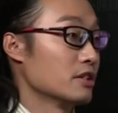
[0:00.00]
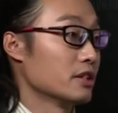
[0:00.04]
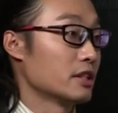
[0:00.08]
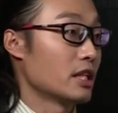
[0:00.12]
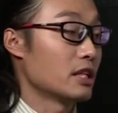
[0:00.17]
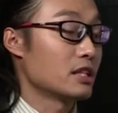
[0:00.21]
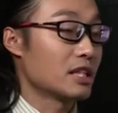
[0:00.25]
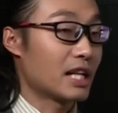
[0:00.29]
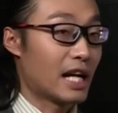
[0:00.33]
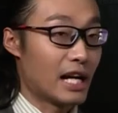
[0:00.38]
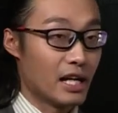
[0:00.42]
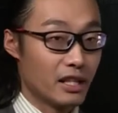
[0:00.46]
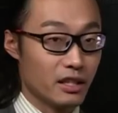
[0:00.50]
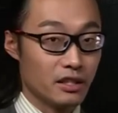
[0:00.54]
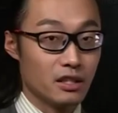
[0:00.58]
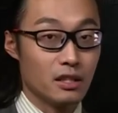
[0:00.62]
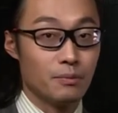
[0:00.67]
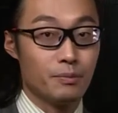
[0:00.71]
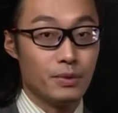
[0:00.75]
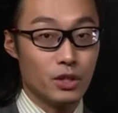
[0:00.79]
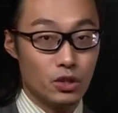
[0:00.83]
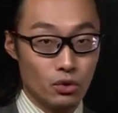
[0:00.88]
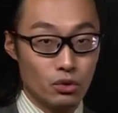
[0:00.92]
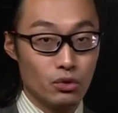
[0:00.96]
但是凯林你
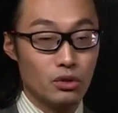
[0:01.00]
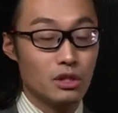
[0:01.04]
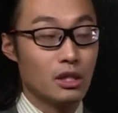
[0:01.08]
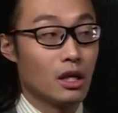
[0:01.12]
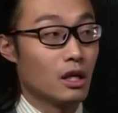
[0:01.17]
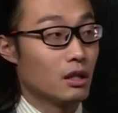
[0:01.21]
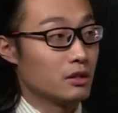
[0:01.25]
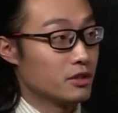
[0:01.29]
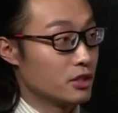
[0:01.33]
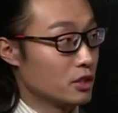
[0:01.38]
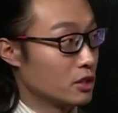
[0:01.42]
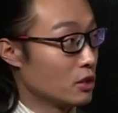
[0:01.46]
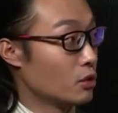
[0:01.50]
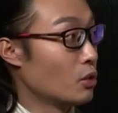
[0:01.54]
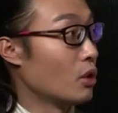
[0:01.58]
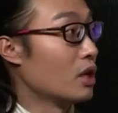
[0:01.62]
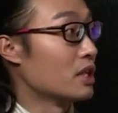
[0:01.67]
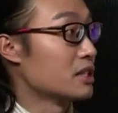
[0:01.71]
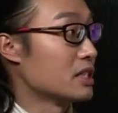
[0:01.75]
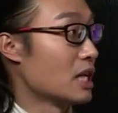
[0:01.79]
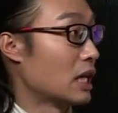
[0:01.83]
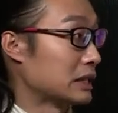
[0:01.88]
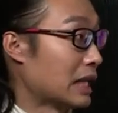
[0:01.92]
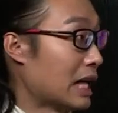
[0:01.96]
必须要经
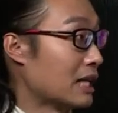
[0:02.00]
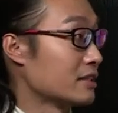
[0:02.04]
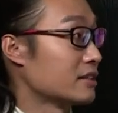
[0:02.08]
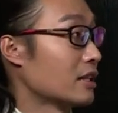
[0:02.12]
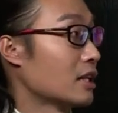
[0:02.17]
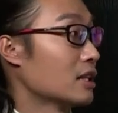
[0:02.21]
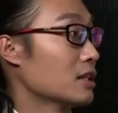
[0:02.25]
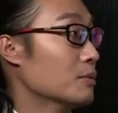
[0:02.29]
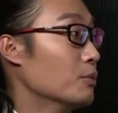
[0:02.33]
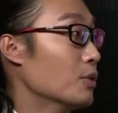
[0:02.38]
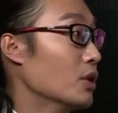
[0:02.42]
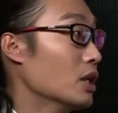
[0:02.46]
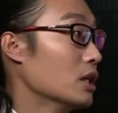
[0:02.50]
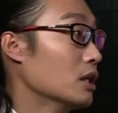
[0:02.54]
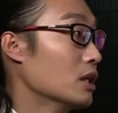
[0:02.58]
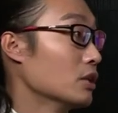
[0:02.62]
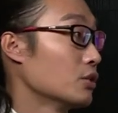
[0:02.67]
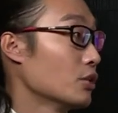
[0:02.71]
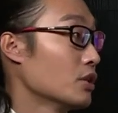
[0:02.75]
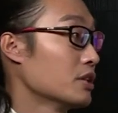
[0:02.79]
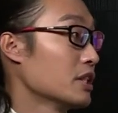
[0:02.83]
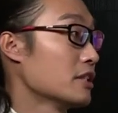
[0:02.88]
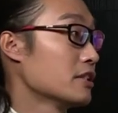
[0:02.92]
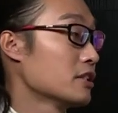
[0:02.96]
过这样大赛的磨合，
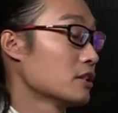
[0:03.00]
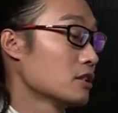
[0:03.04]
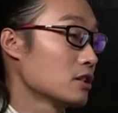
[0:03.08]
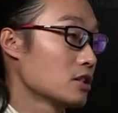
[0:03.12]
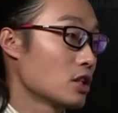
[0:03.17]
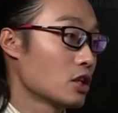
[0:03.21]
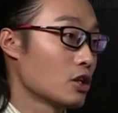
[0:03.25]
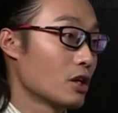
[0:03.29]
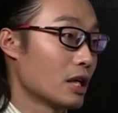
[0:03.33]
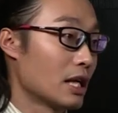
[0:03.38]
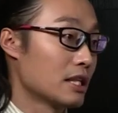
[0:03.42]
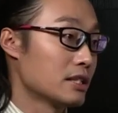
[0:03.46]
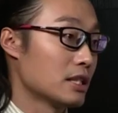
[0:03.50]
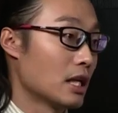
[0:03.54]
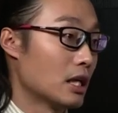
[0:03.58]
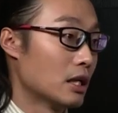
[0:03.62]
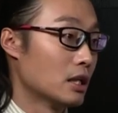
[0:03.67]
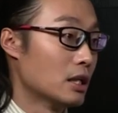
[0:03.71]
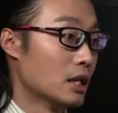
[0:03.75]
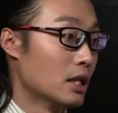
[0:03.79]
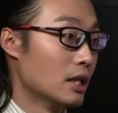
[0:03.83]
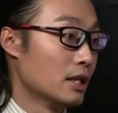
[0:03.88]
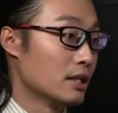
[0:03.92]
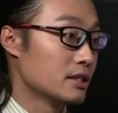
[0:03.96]
对于年轻的选手来讲，
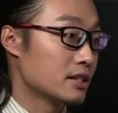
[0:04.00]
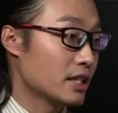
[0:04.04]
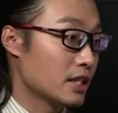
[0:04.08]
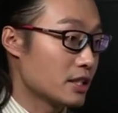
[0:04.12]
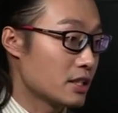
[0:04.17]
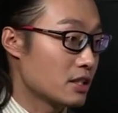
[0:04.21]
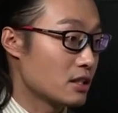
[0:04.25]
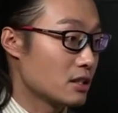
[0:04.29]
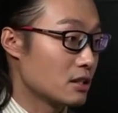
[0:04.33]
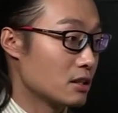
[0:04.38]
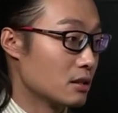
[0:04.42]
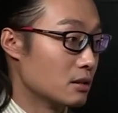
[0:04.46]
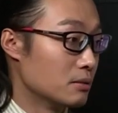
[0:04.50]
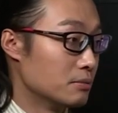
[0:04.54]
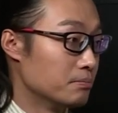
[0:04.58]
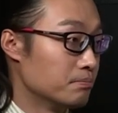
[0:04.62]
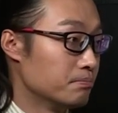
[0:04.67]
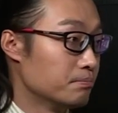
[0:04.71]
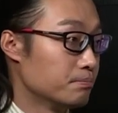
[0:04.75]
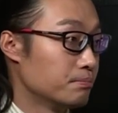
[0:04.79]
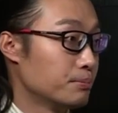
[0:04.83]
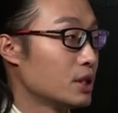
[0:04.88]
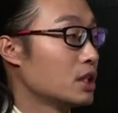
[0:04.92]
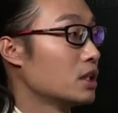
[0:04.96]
这是
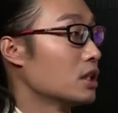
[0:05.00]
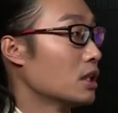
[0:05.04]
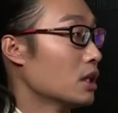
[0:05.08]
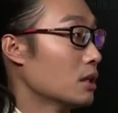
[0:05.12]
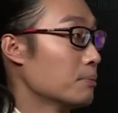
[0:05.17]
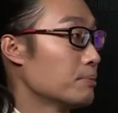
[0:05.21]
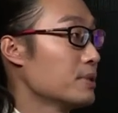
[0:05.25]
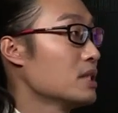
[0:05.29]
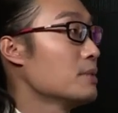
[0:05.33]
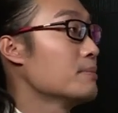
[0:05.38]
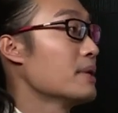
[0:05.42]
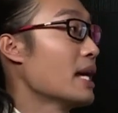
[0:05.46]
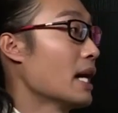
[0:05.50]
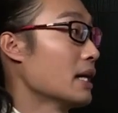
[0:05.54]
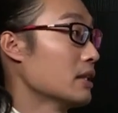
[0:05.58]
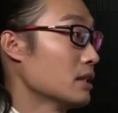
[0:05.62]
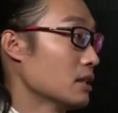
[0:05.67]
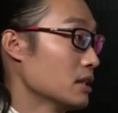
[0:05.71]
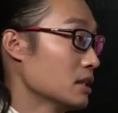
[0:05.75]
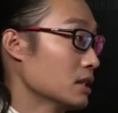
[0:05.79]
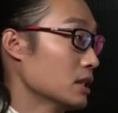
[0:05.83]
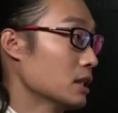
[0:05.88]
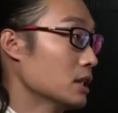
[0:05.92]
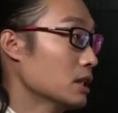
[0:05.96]
不可避免
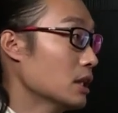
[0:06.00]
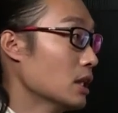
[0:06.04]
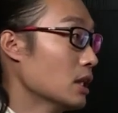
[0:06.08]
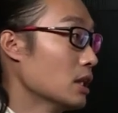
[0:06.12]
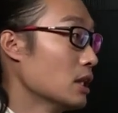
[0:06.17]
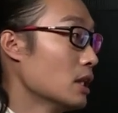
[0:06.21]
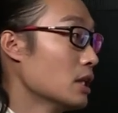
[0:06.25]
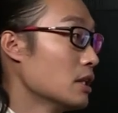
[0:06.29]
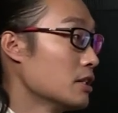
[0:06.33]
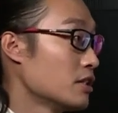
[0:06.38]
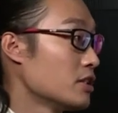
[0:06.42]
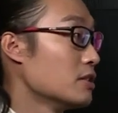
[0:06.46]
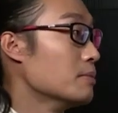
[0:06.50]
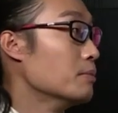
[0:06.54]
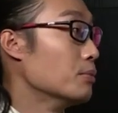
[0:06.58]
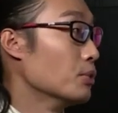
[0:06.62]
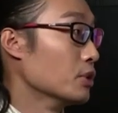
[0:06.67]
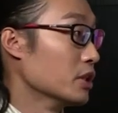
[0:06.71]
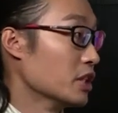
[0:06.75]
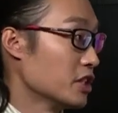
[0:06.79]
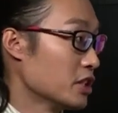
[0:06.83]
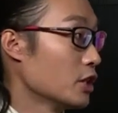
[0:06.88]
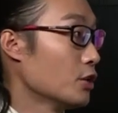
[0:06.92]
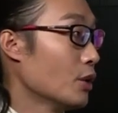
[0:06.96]
的一个。进
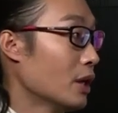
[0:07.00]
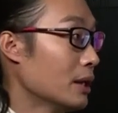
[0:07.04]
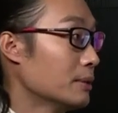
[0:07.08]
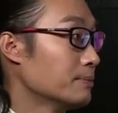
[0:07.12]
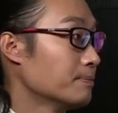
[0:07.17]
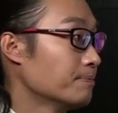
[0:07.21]
步的阶段，